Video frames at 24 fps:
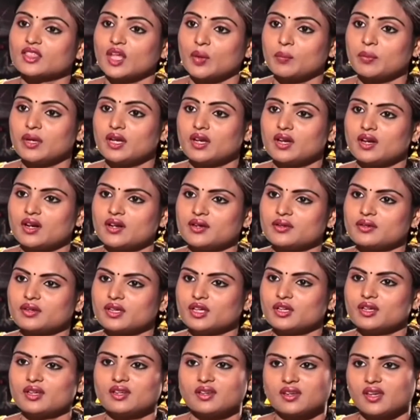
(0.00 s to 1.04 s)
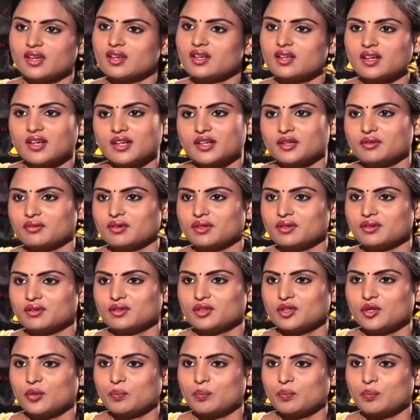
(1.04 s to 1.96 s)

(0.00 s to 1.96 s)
తమిళనాడుకి కింగ్ లాంటి వారు